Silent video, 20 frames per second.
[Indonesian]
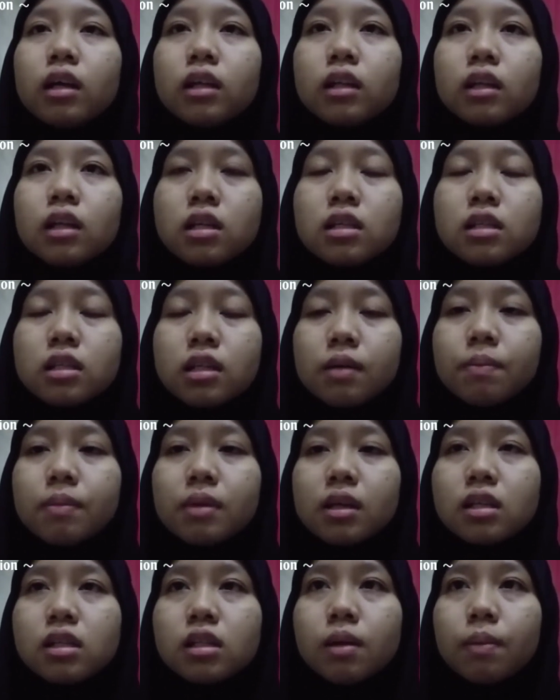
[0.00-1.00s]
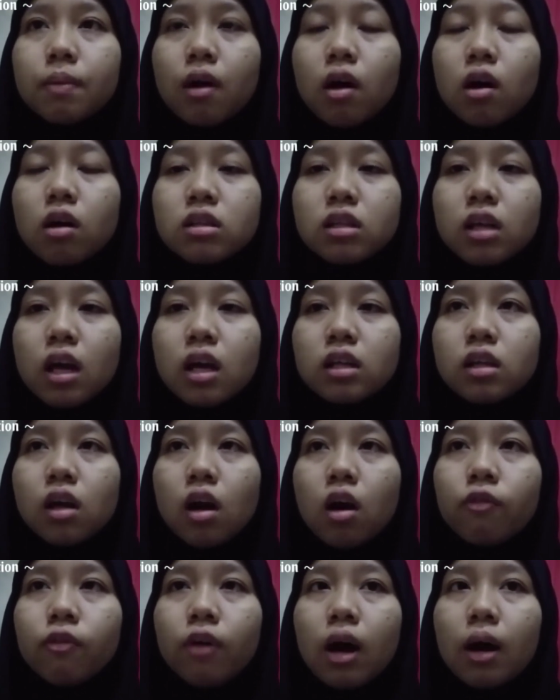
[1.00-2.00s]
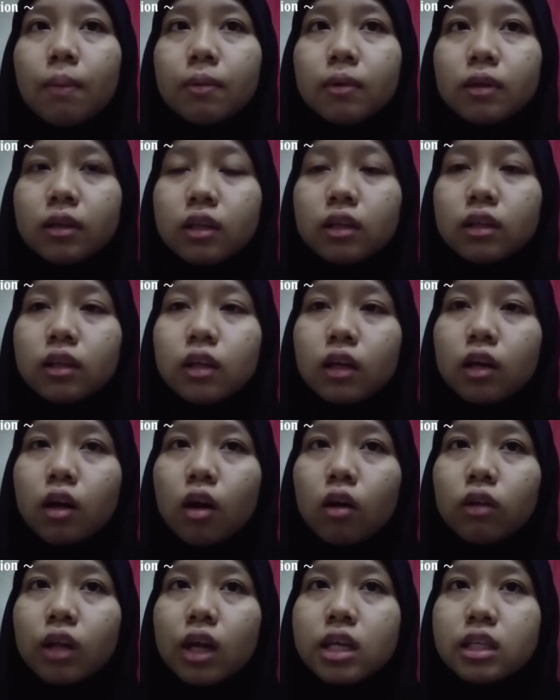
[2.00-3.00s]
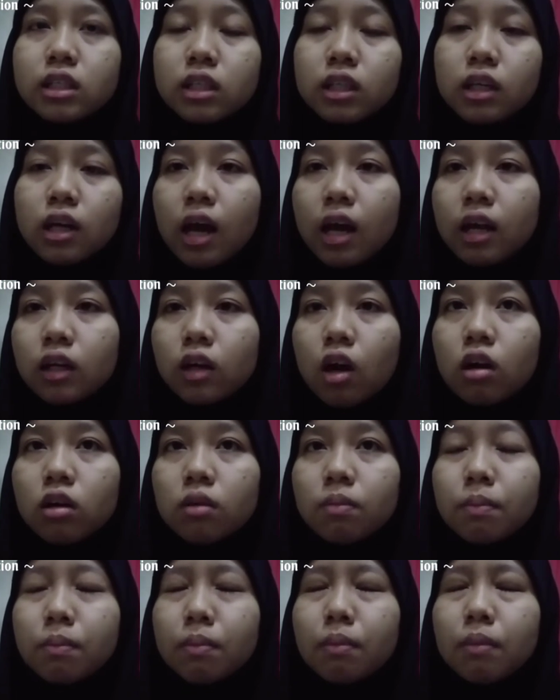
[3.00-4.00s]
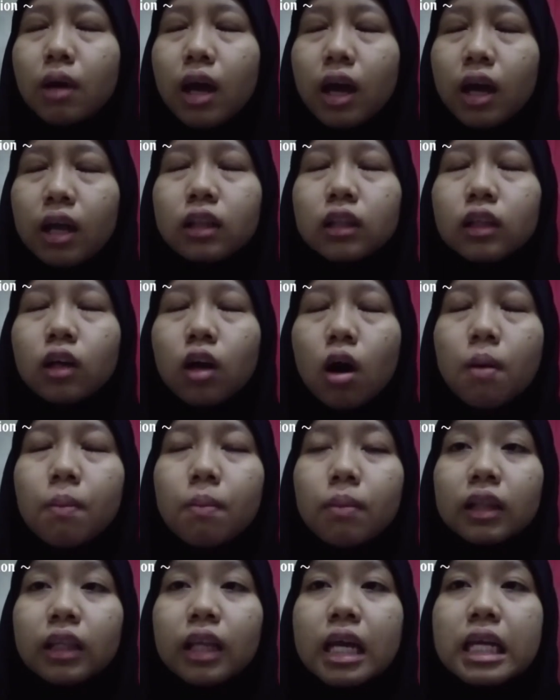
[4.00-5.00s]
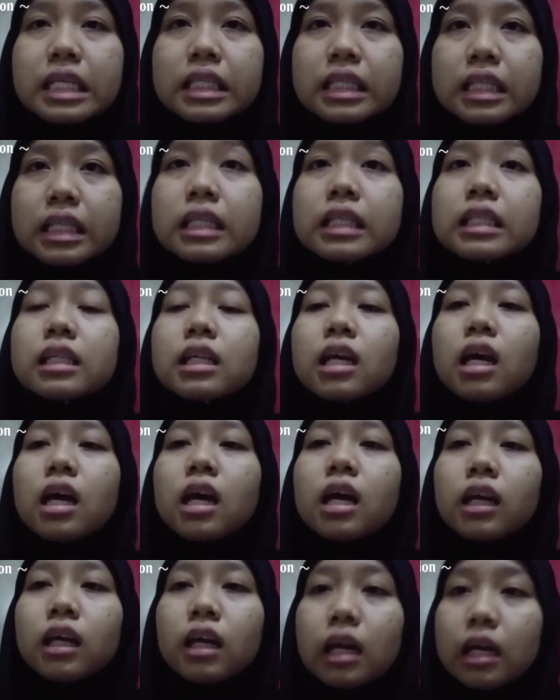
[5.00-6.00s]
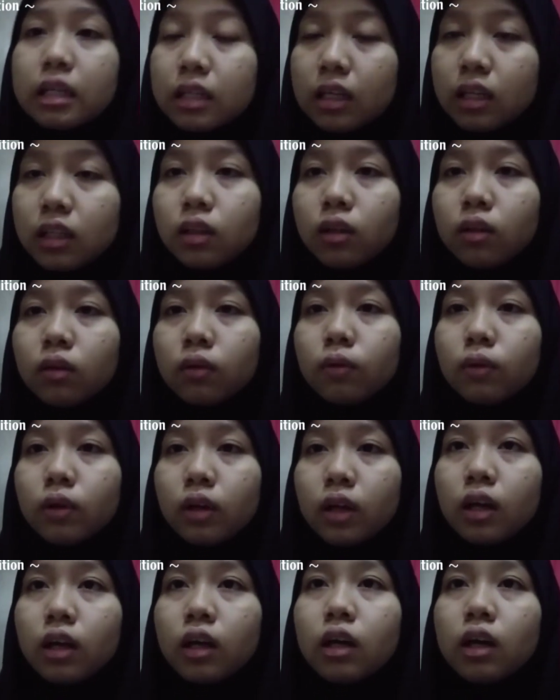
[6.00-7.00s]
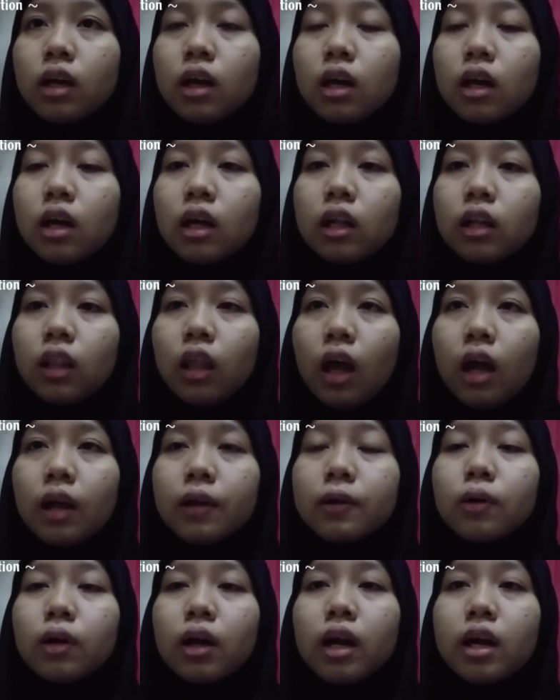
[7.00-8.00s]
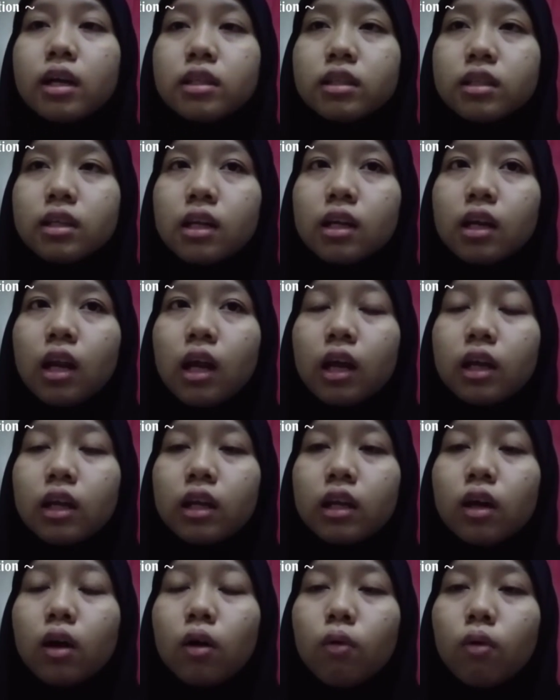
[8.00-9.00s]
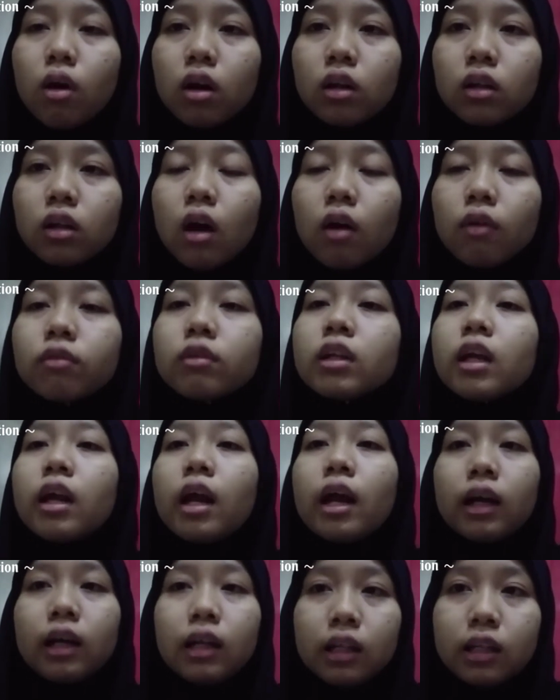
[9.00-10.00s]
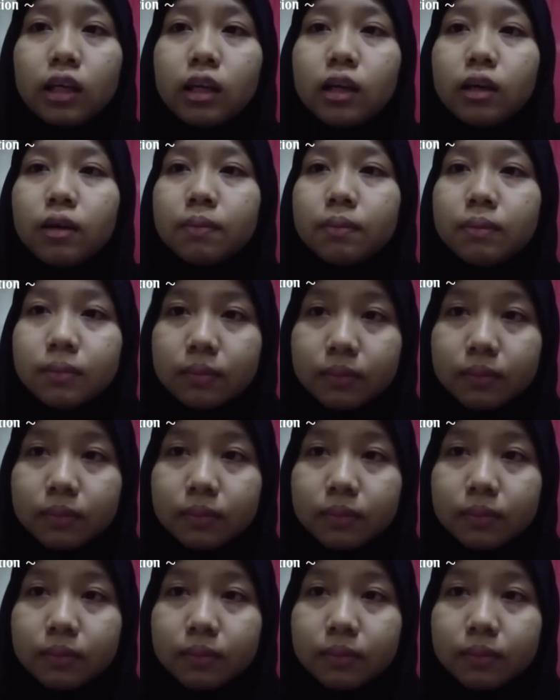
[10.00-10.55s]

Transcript: Internship is the process of applying the knowledge and com and competencies gained during the education in the world of directly.